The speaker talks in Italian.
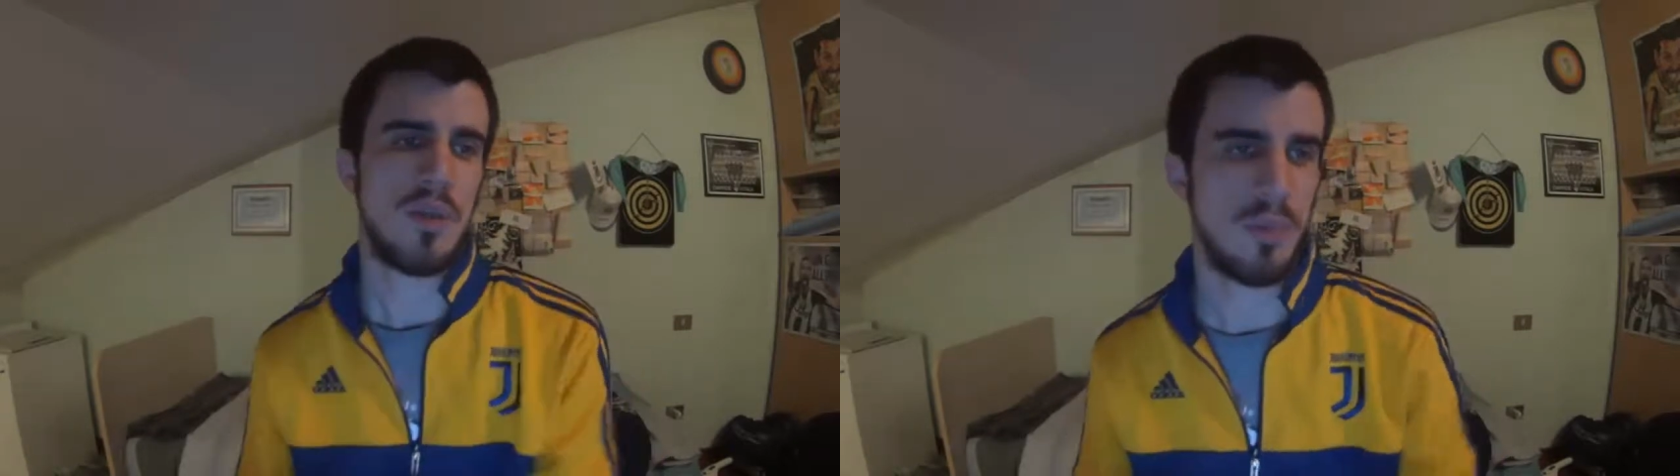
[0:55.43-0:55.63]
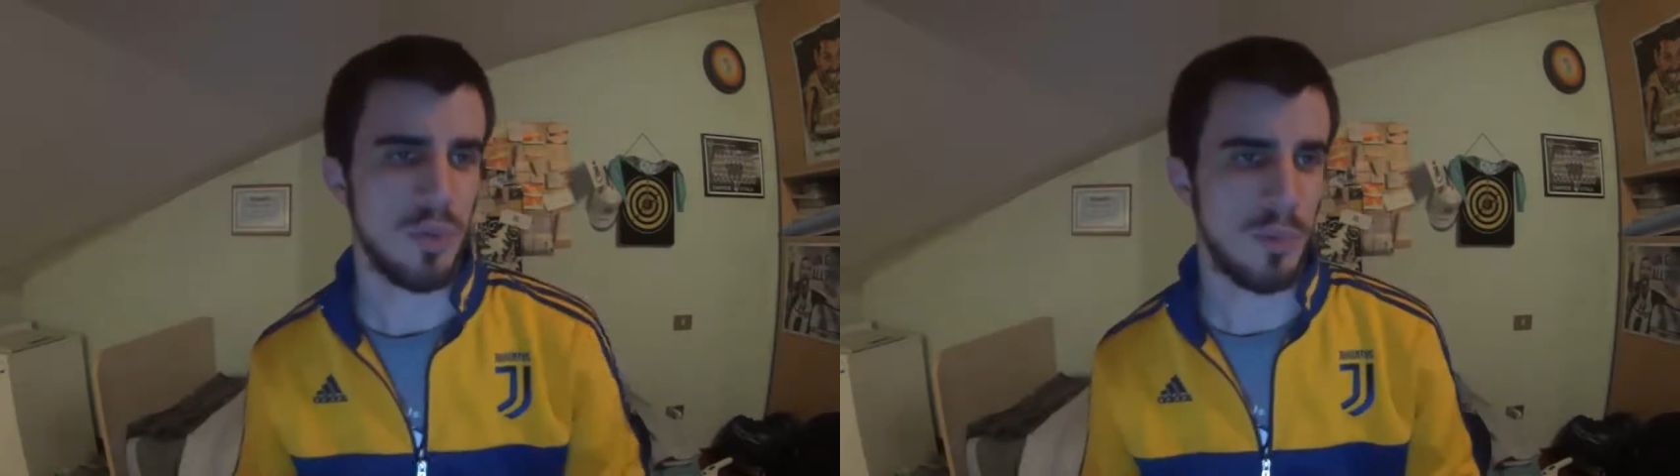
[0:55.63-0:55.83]

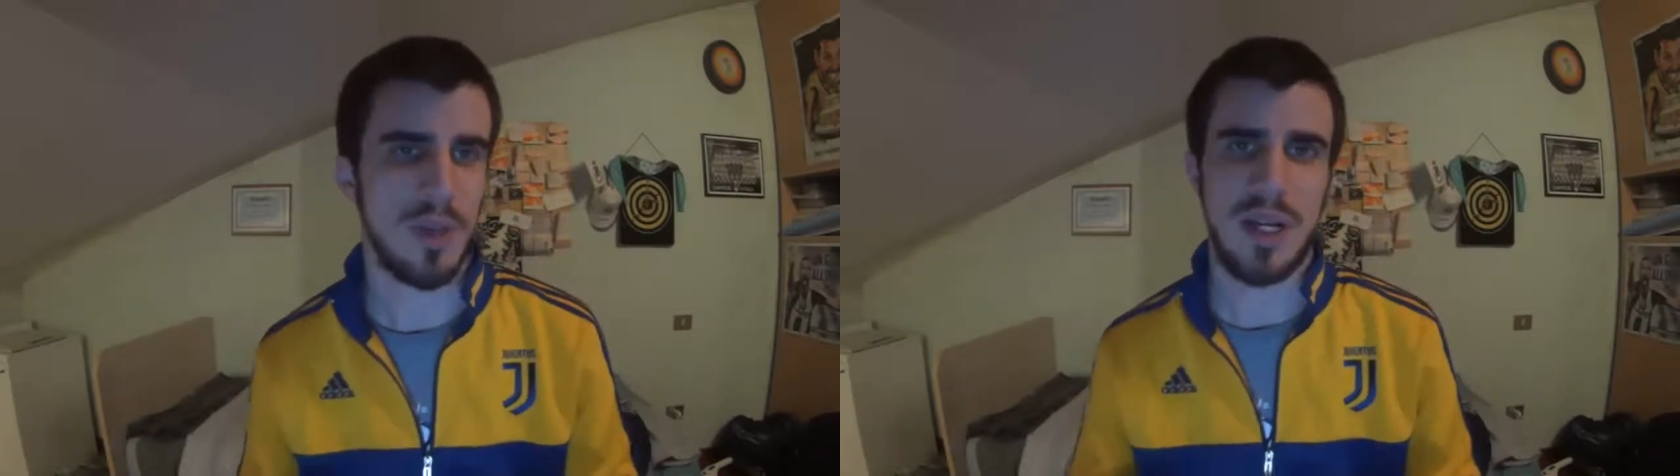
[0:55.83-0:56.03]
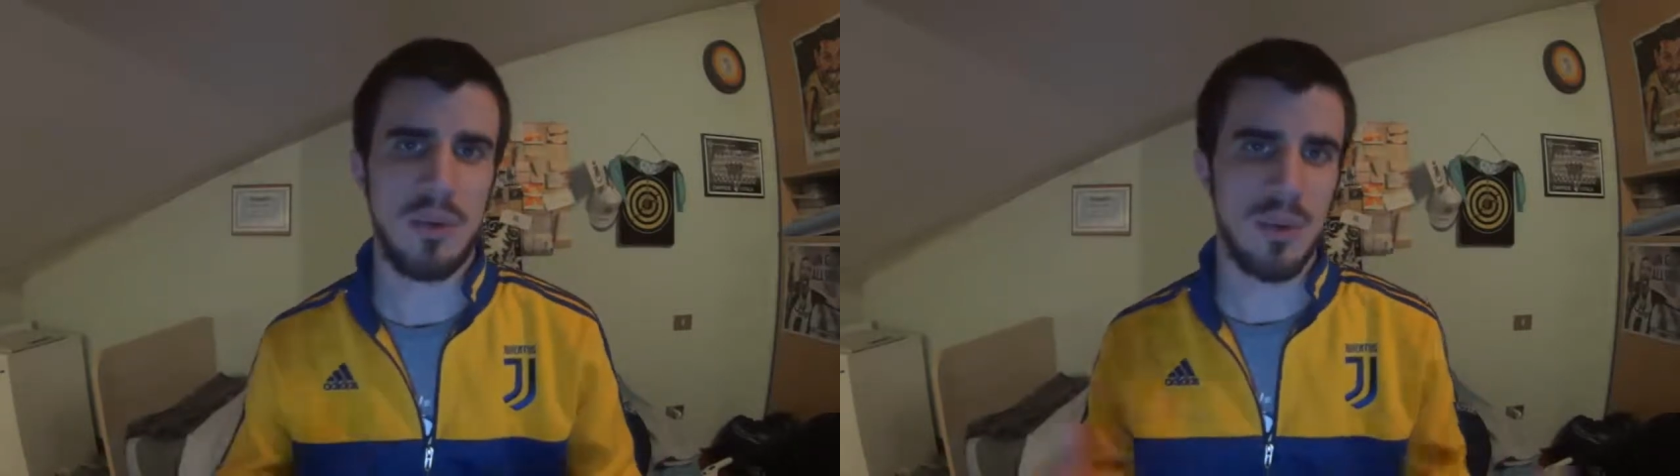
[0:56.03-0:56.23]
appunto
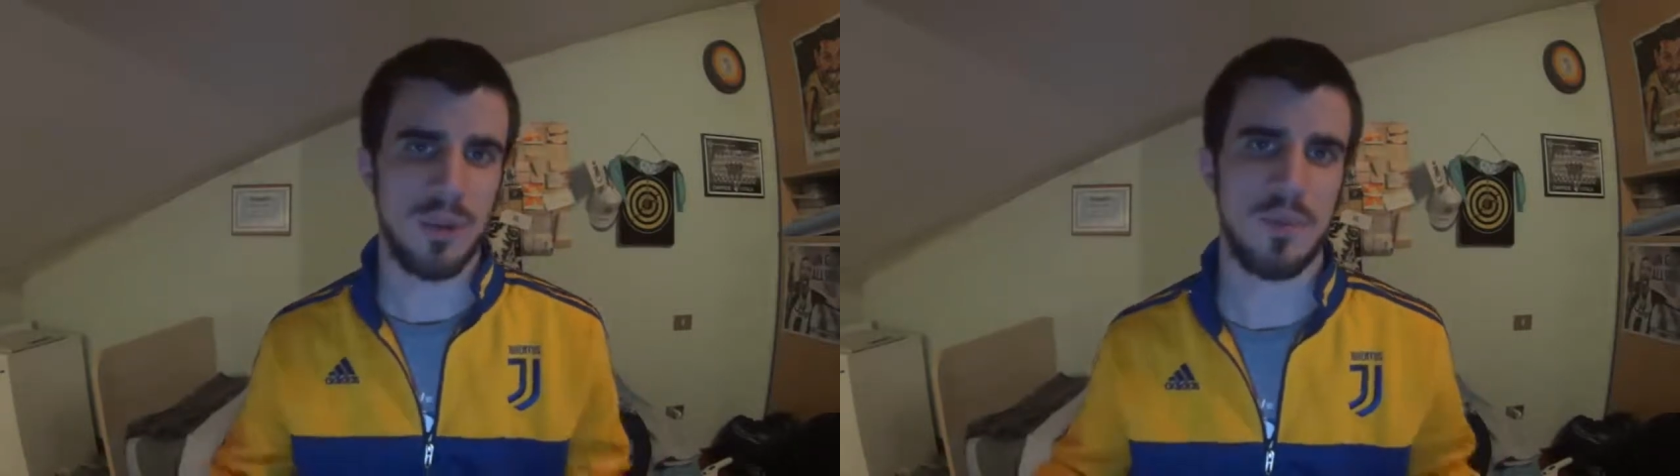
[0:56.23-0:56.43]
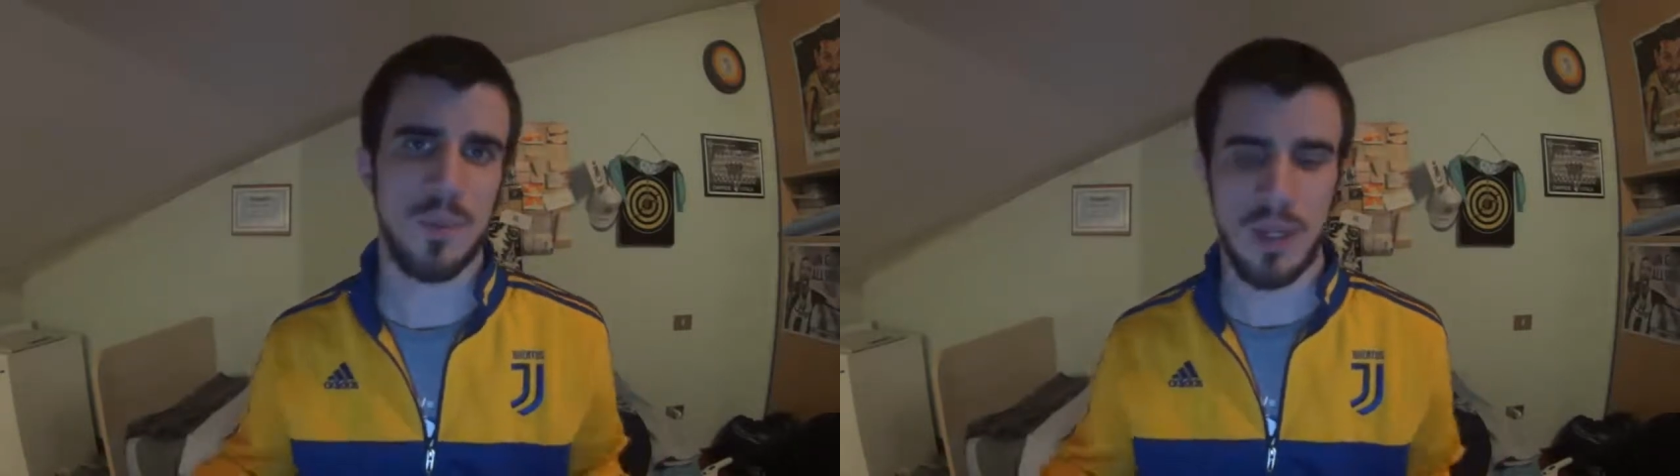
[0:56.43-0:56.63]
perché è l'unico
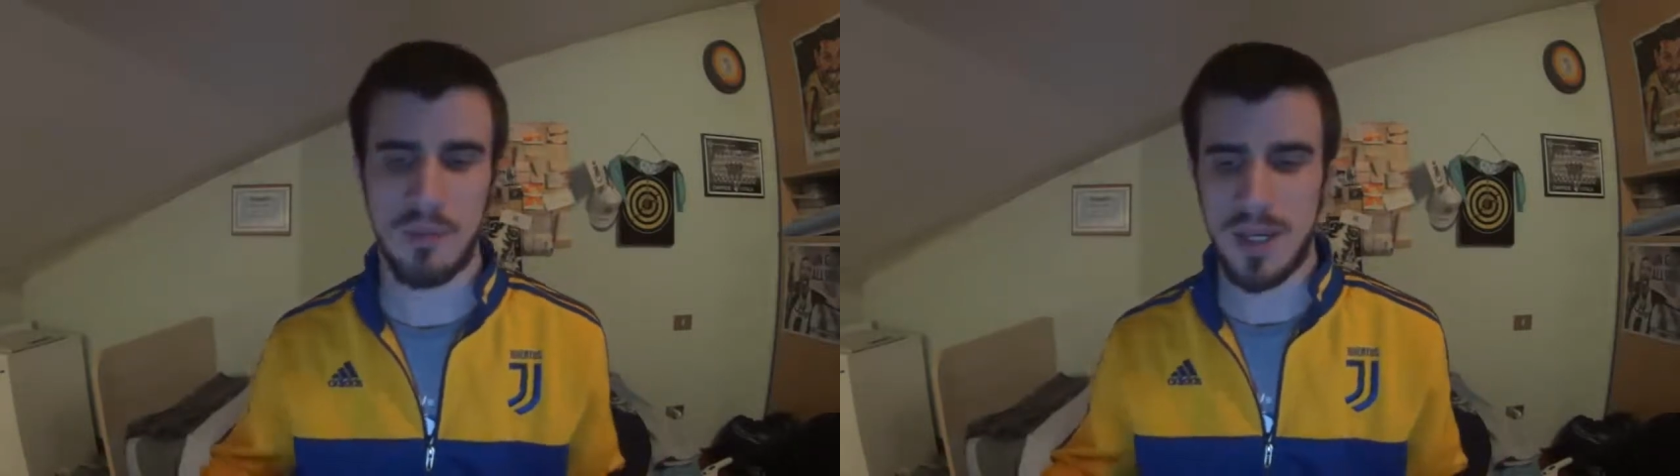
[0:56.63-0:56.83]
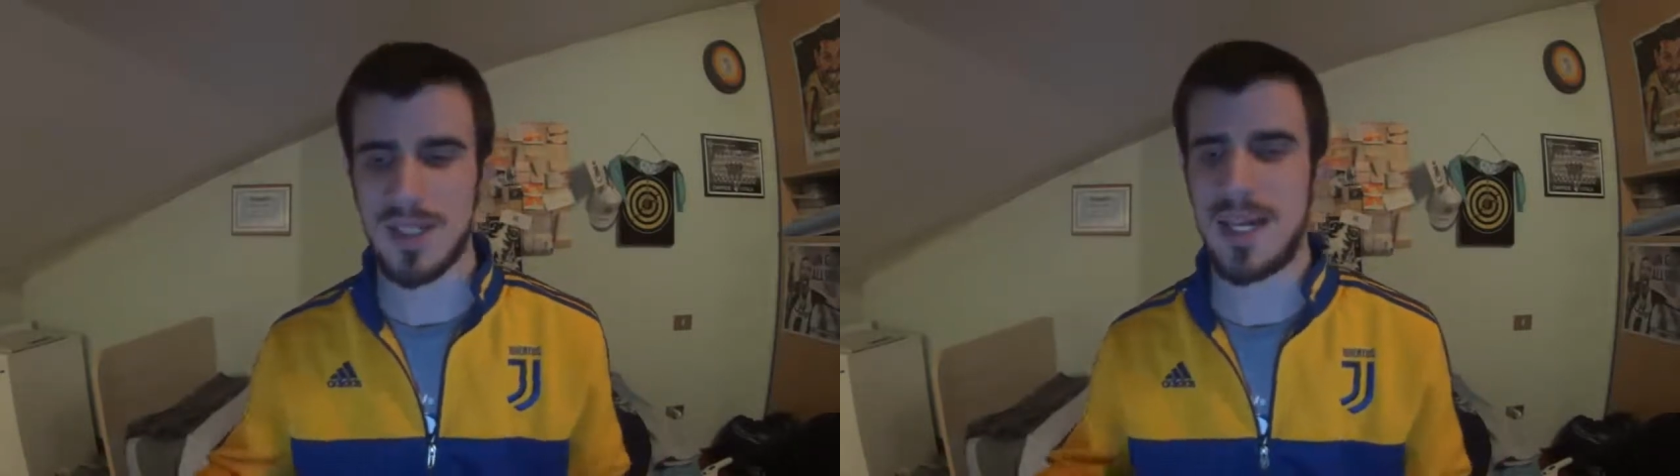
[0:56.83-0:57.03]

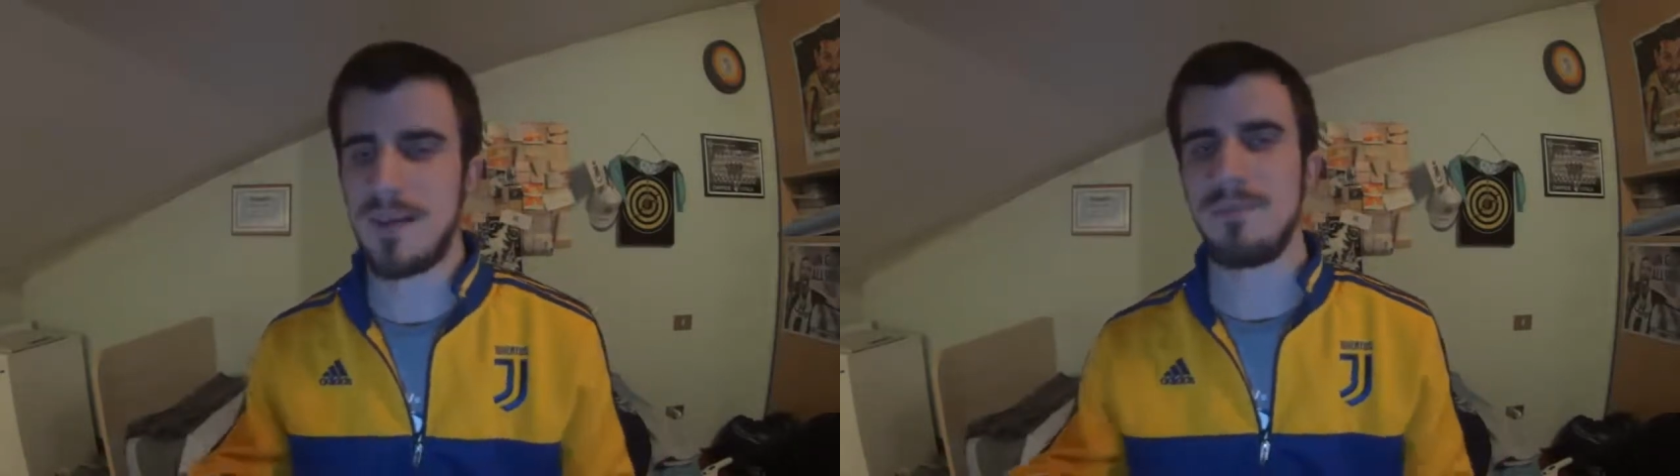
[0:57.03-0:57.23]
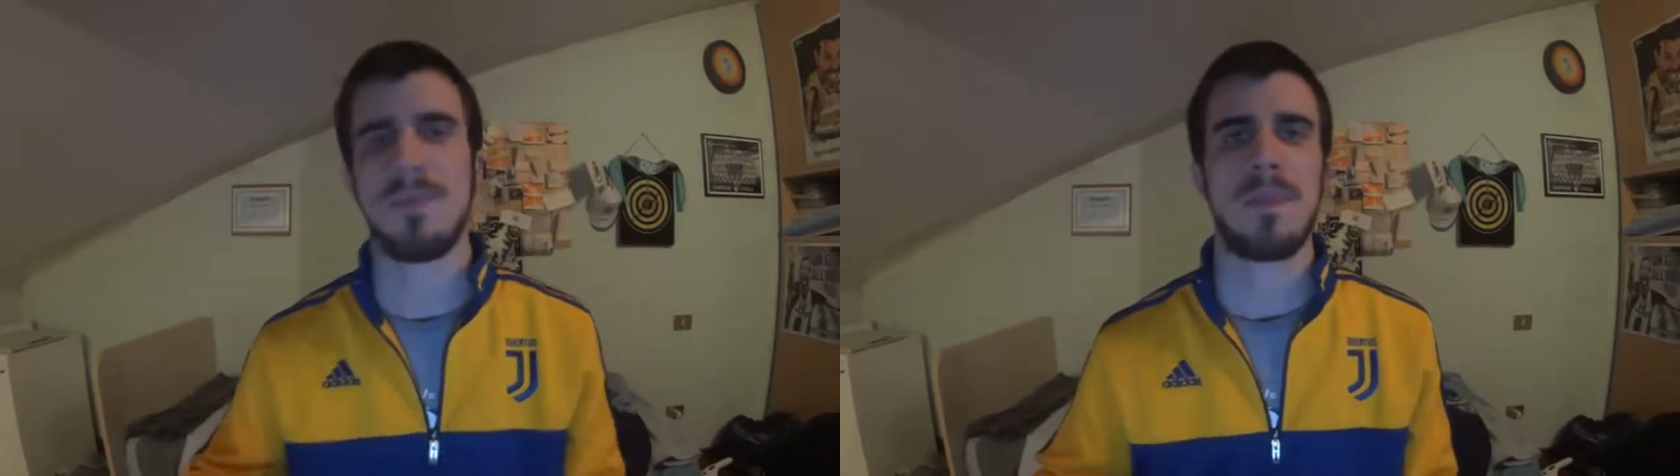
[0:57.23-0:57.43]
disponibile già